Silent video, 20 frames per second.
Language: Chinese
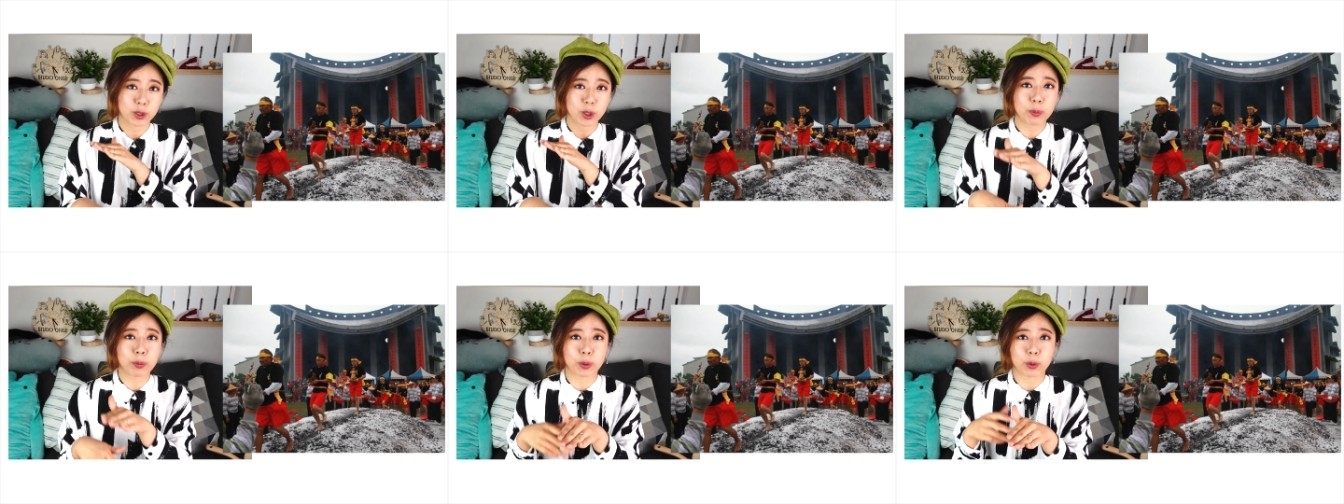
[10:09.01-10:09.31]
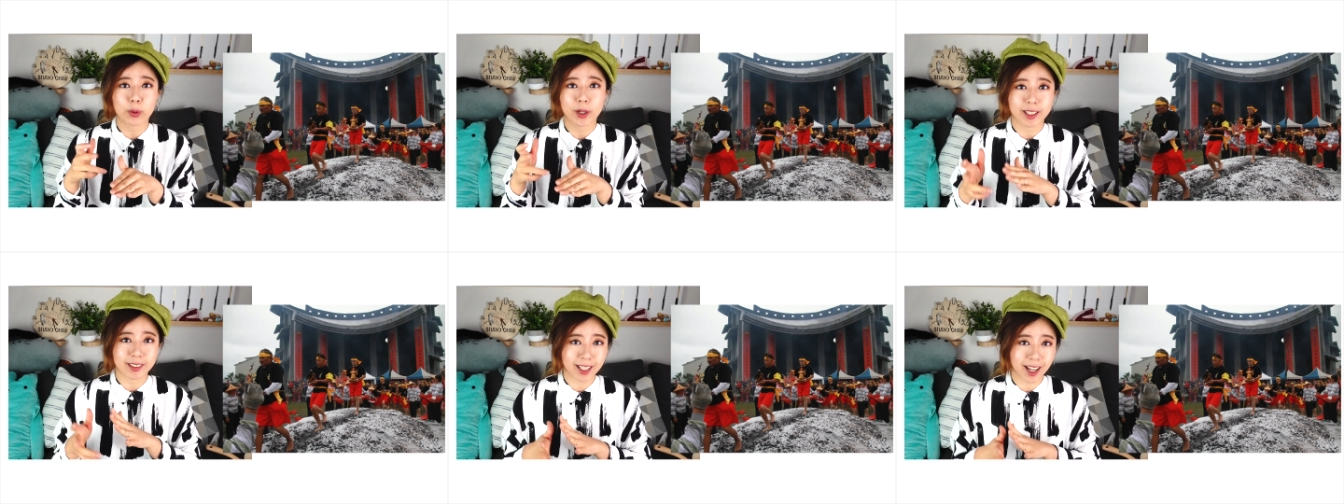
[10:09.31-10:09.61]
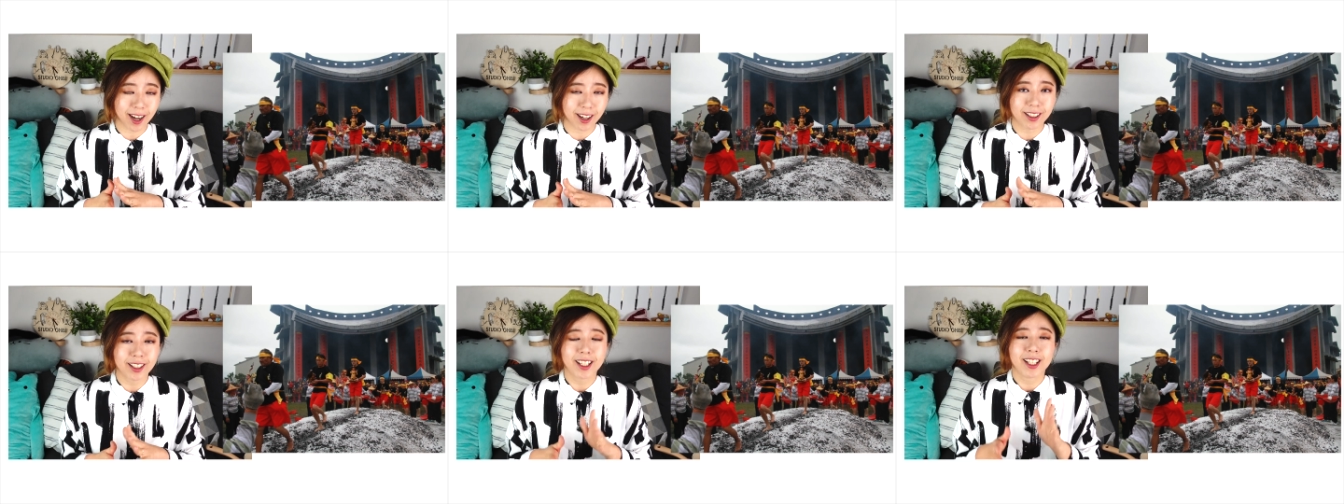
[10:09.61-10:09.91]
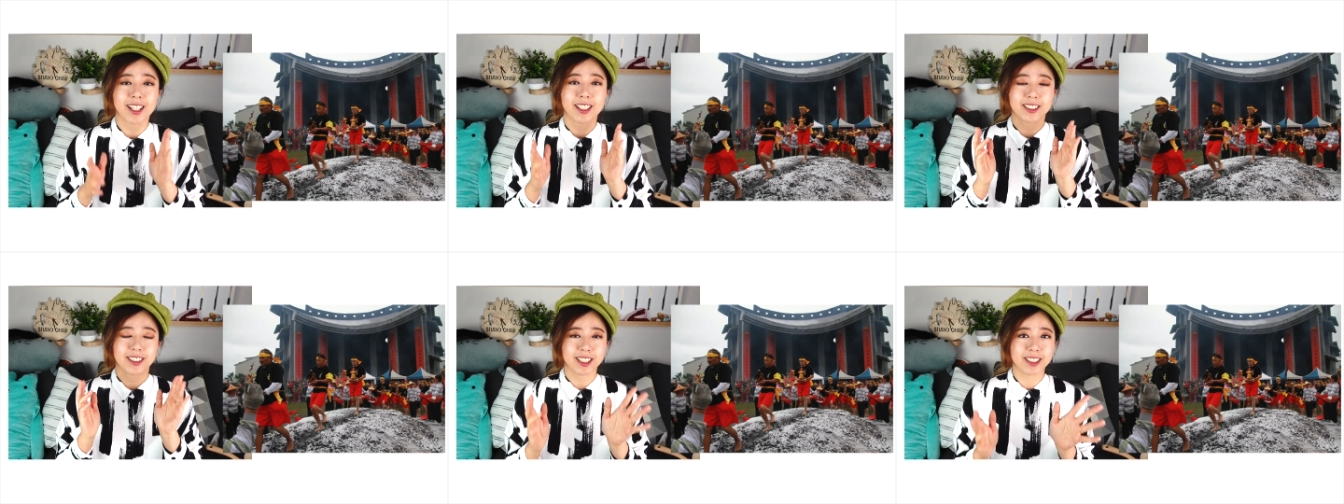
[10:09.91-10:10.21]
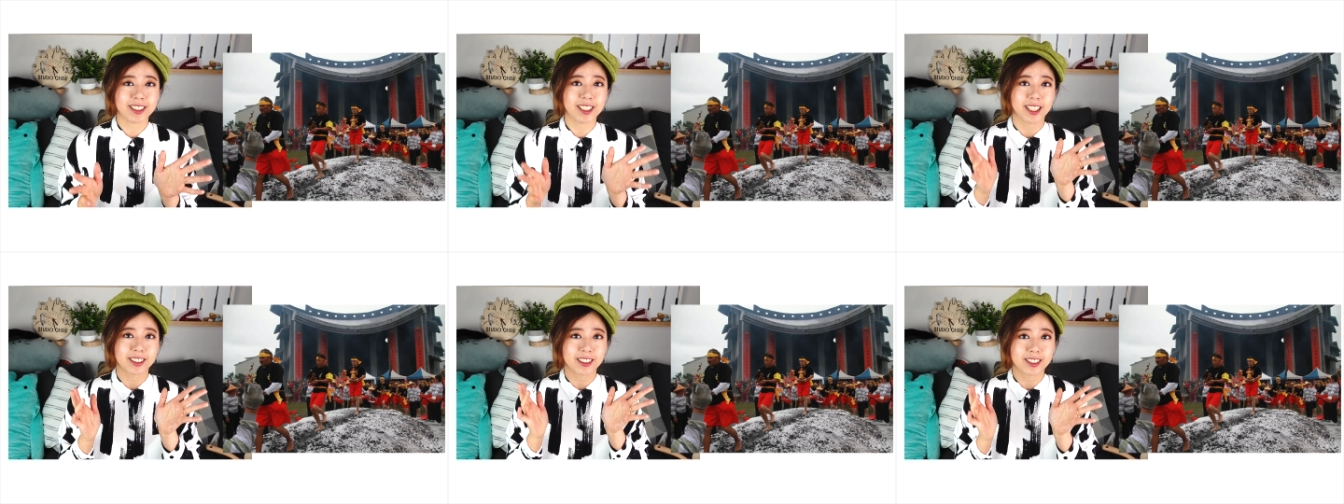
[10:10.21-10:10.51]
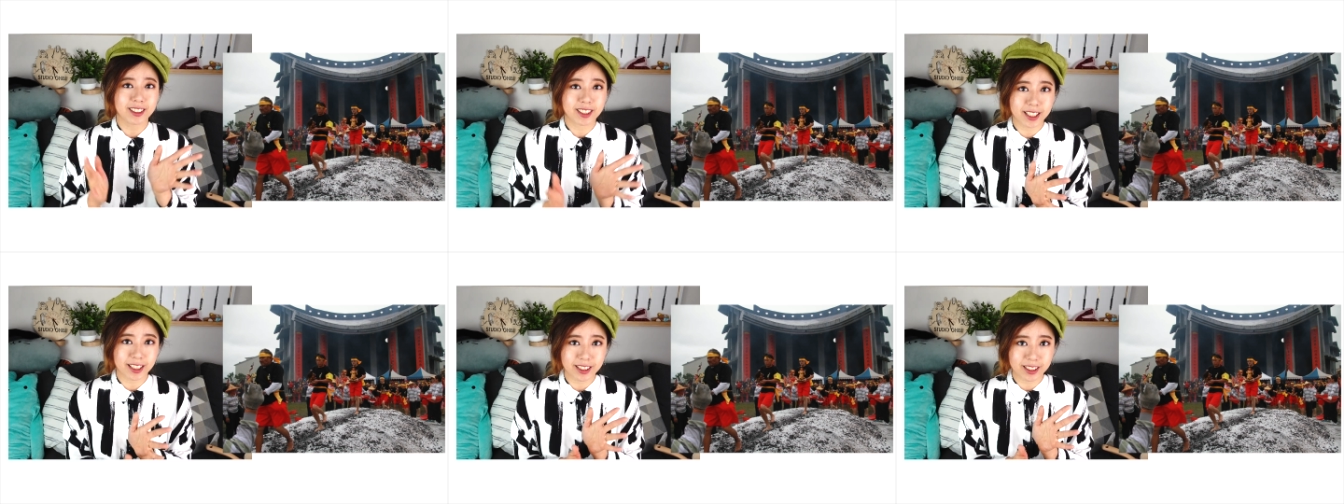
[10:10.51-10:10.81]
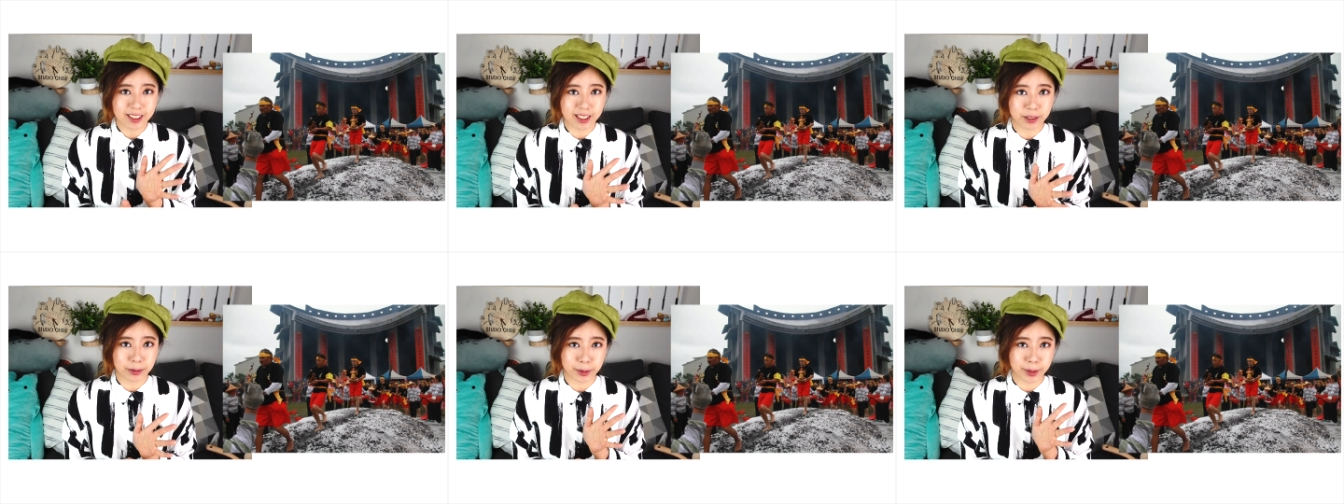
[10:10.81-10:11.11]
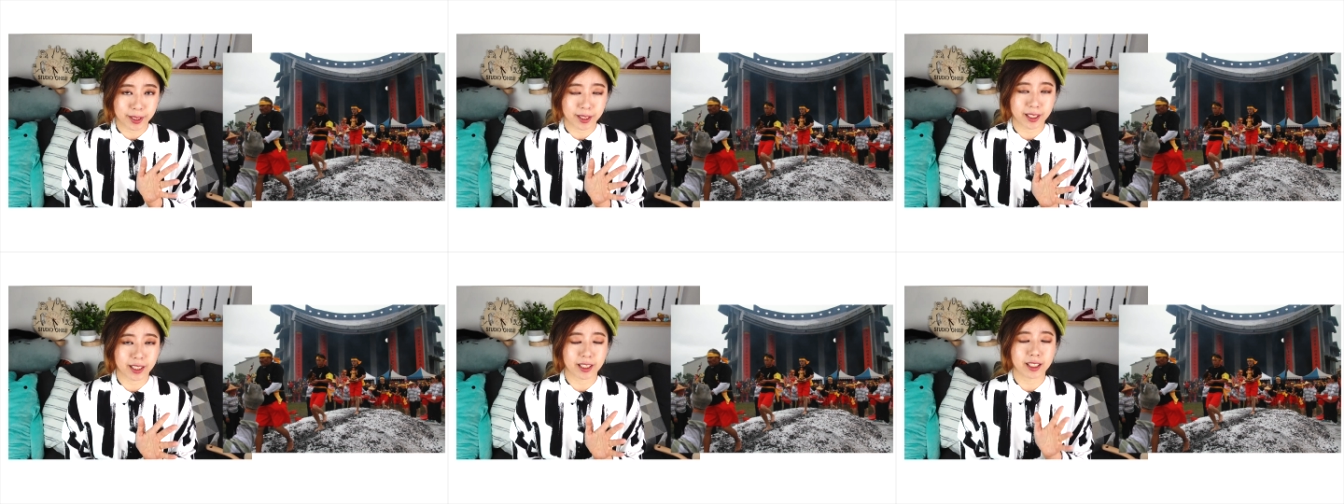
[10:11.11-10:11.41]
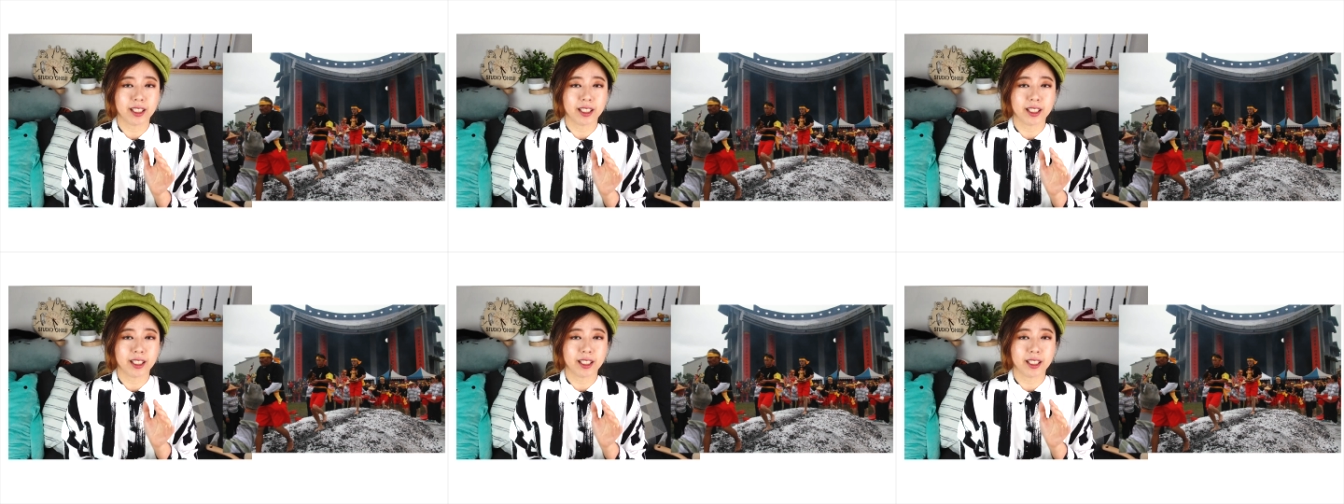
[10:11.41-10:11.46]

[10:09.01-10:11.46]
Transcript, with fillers: 都不会烫，其实也是类似的原理，